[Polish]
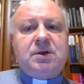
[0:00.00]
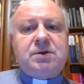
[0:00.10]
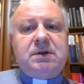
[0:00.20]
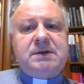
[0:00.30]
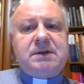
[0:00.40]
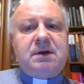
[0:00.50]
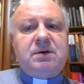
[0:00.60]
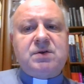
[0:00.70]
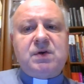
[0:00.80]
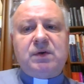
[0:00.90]
czyli z
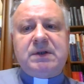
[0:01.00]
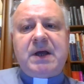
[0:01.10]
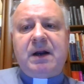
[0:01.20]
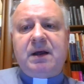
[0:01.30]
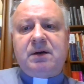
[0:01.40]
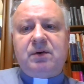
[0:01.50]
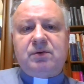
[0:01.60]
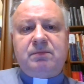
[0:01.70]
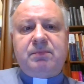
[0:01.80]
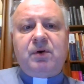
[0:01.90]
tego, co oddala go
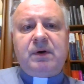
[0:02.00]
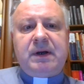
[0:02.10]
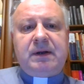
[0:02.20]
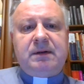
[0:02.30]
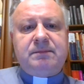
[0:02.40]
od Boga,